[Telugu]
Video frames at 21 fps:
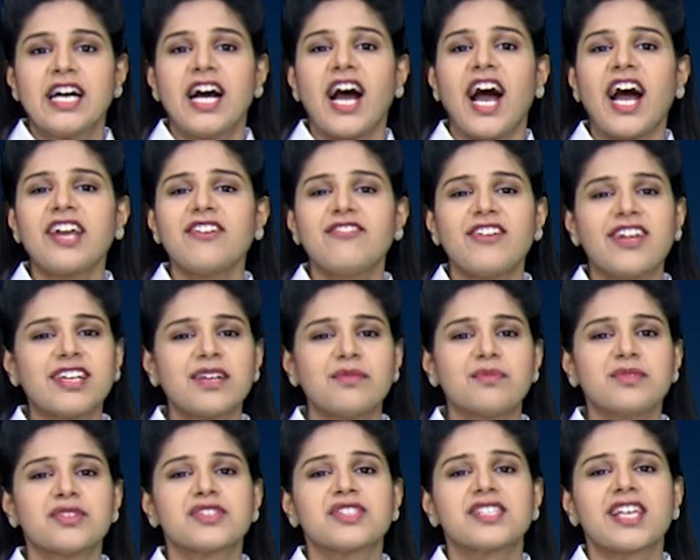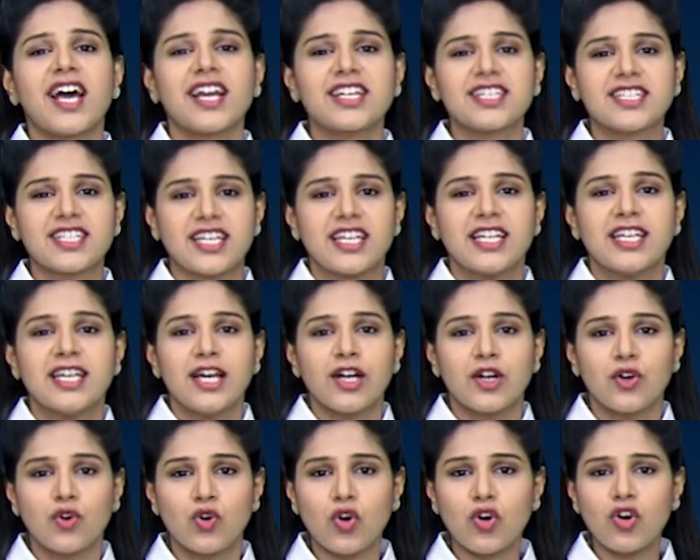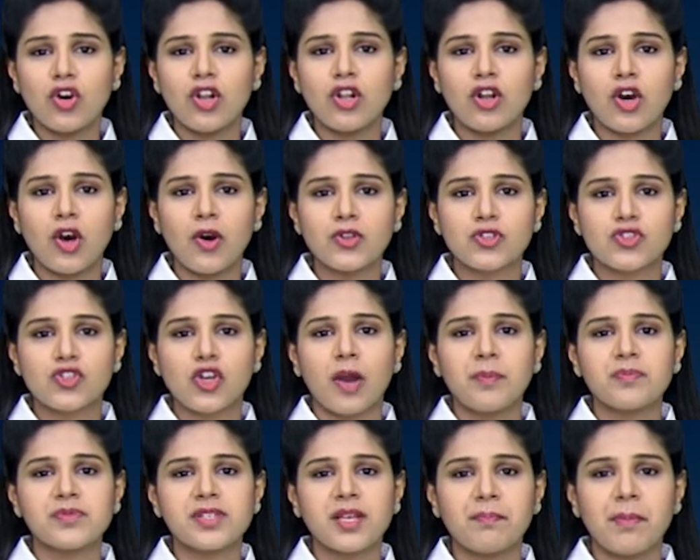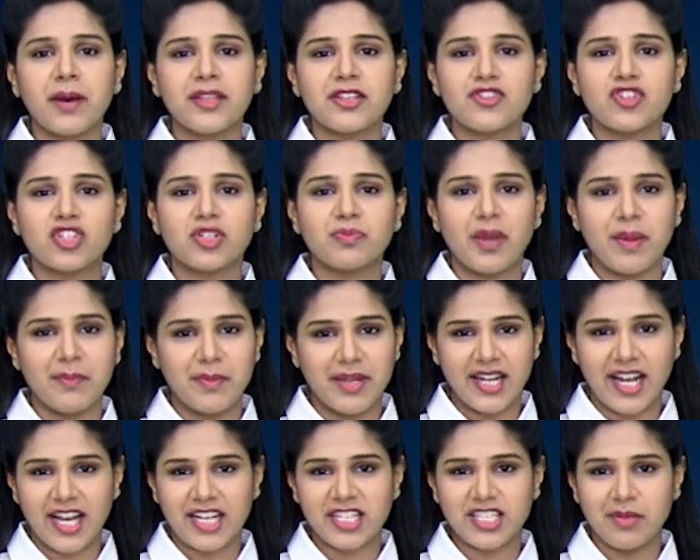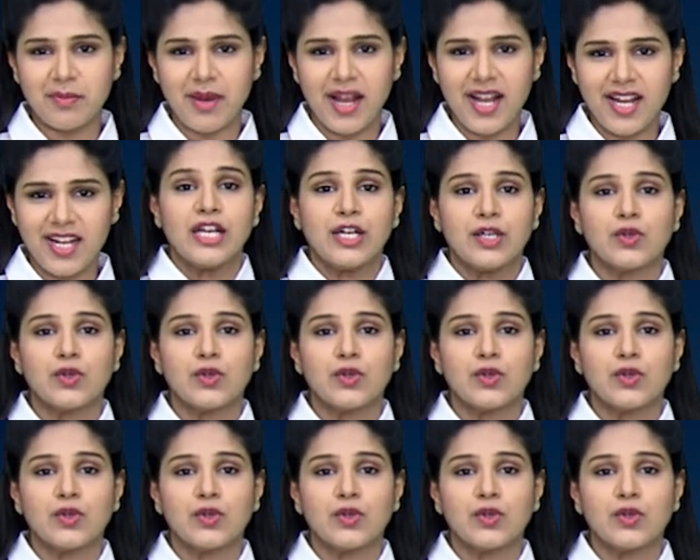హాయ్ వెల్కమ్ టు సాక్షి గూగుల్లో జాబ్ సంపాదించడమే మీ లక్ష్యమా